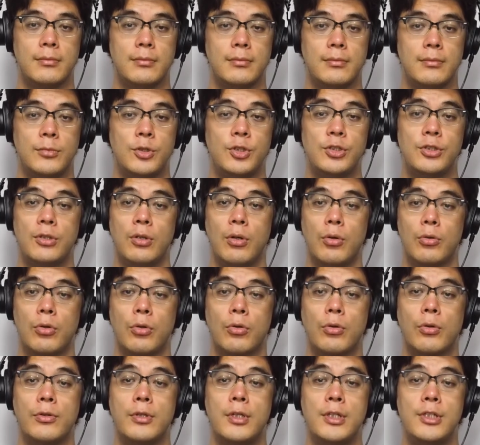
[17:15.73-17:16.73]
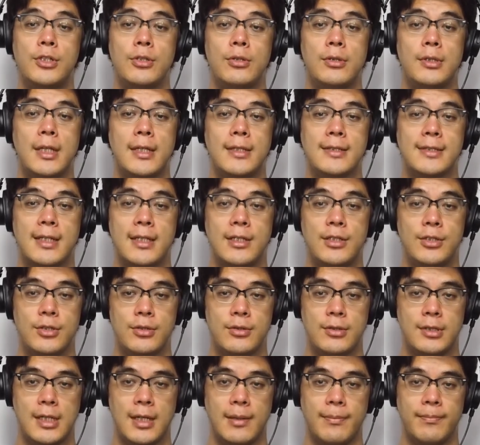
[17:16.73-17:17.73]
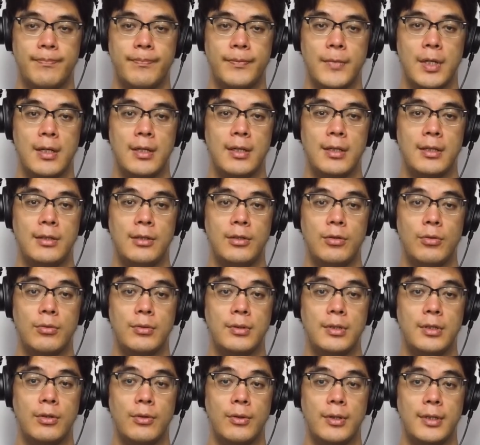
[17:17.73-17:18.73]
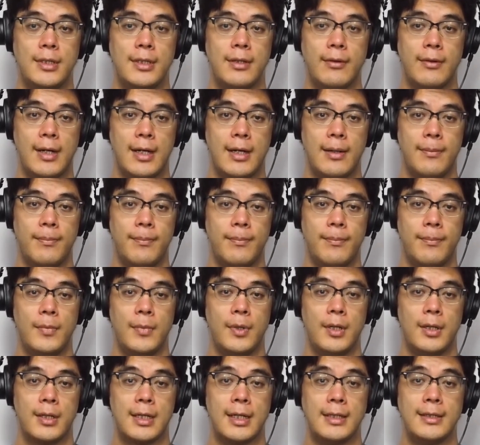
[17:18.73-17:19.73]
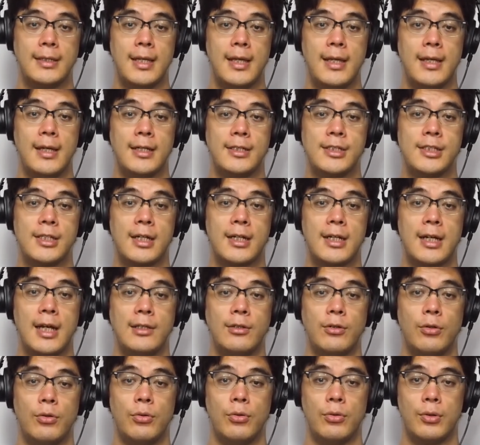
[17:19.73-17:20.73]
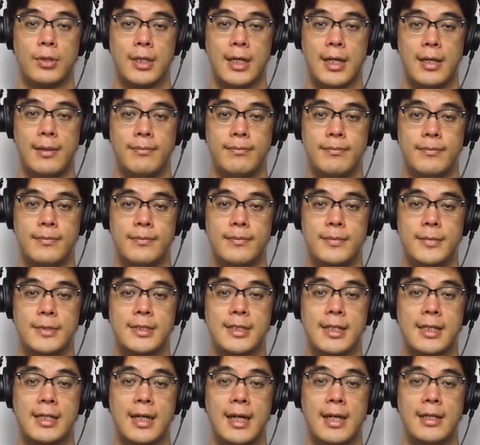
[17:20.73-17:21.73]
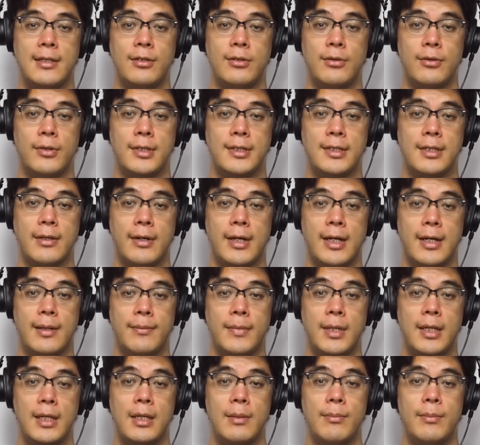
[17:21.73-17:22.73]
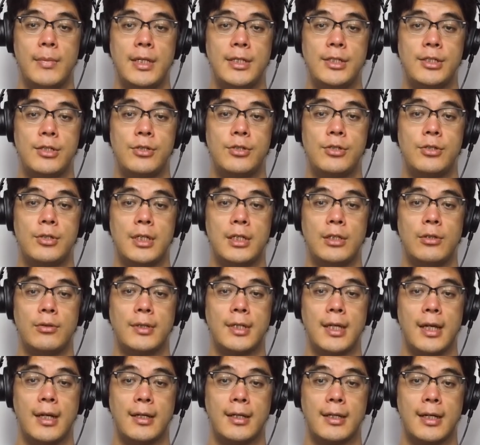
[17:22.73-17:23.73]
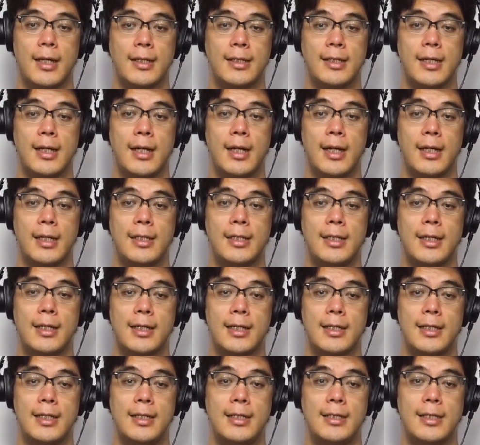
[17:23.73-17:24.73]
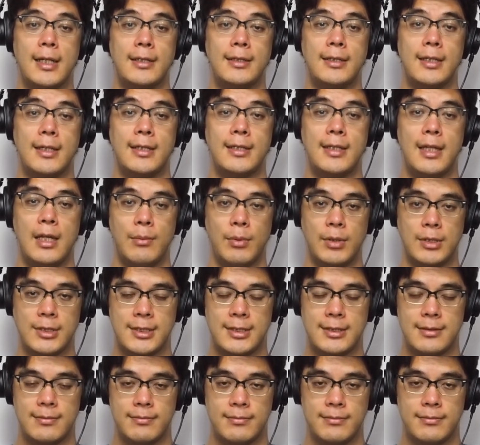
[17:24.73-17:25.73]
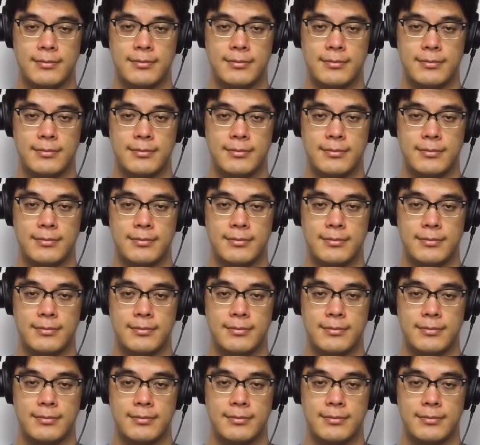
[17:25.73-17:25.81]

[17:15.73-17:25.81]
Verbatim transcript: むしろここ20年、30年、日本においては家庭や社会の崩壊、世界においては民主主義の限界が明らかになってきています。